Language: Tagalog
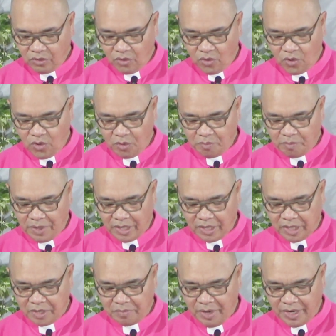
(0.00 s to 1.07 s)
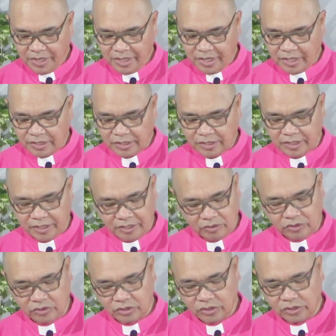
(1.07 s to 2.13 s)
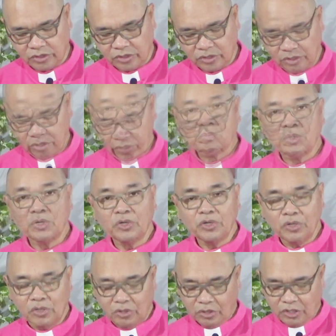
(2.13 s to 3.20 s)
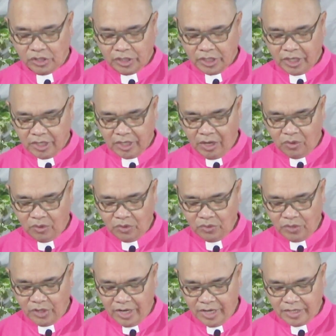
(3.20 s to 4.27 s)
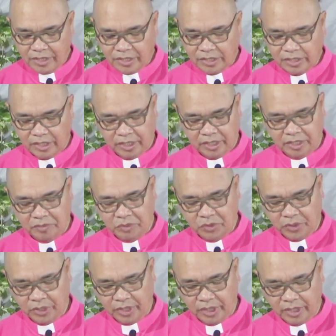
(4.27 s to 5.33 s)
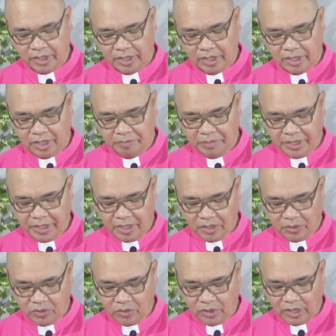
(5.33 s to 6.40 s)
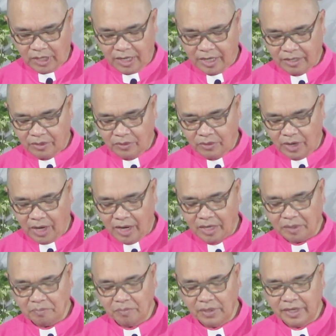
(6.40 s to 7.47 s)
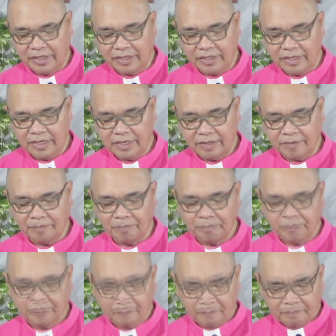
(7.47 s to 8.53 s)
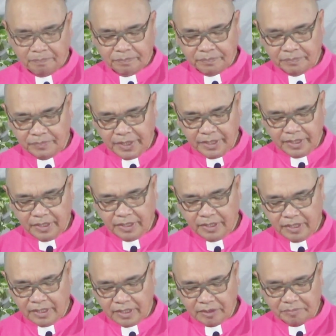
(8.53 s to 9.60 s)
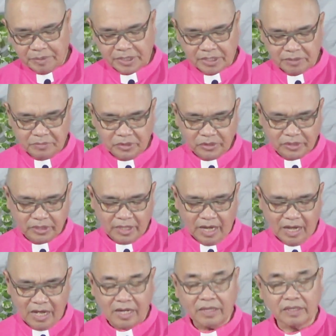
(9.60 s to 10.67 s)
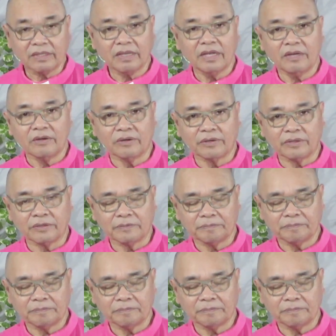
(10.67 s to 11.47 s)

o paghimaya sa Dios. Puno sa kahulugan sa kinabuhi. Labi na kung klaro ang blending. Blending nagpasabot na ang tenor,